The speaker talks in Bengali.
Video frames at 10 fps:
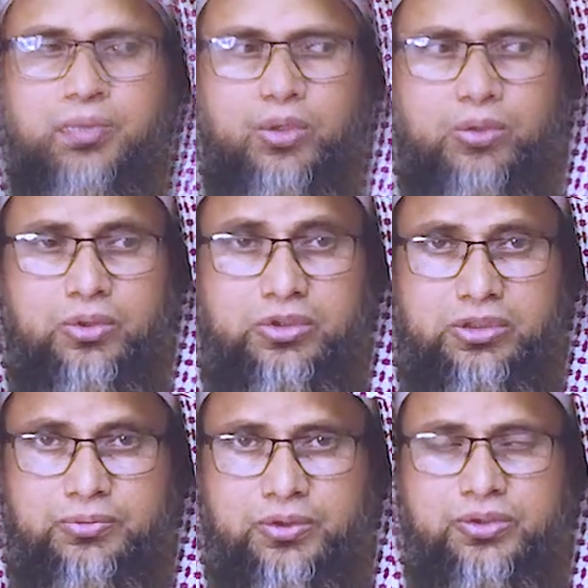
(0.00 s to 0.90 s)

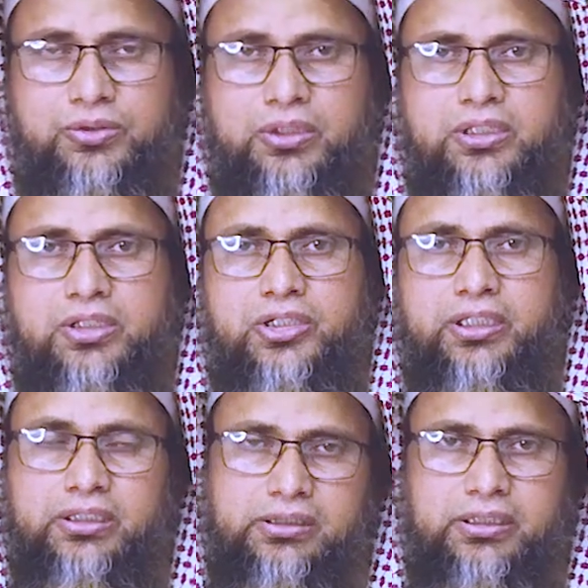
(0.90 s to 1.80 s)
পরবর্তী বছরের
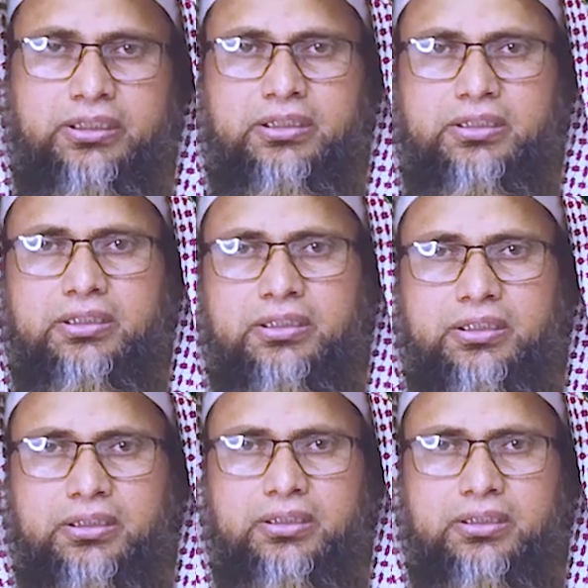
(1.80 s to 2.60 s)
সেই তারিখকে